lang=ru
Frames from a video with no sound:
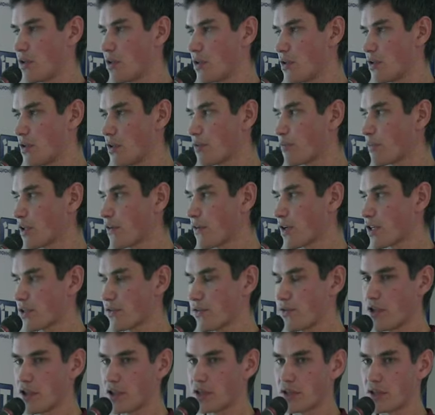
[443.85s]
И немаловажный
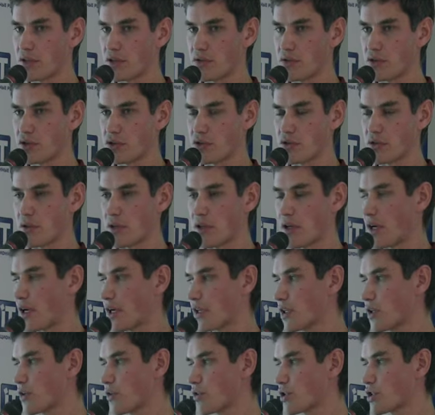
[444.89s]
факт тот, что
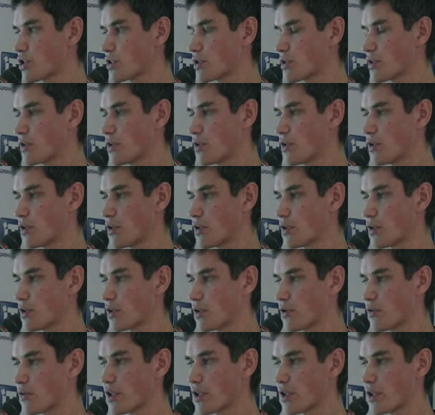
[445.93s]
они очень,
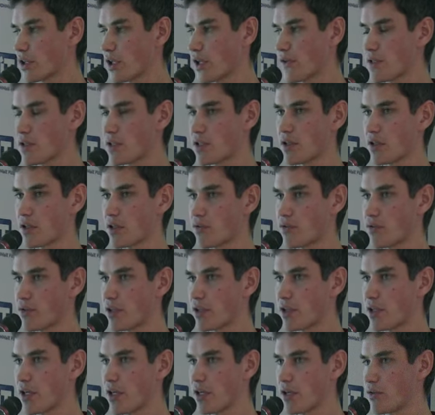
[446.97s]
у них лайфцикл у
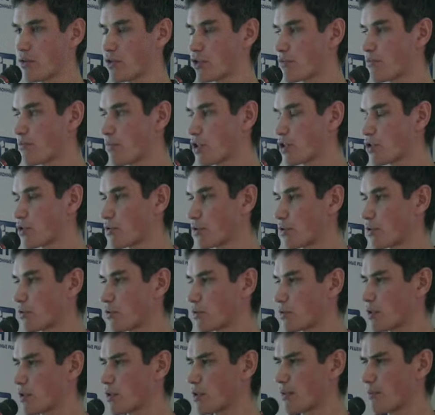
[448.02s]
ядра очень большой, то
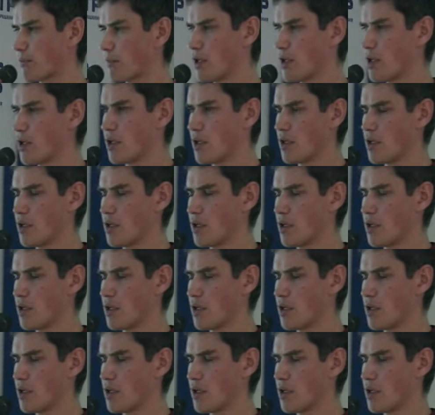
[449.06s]
есть они там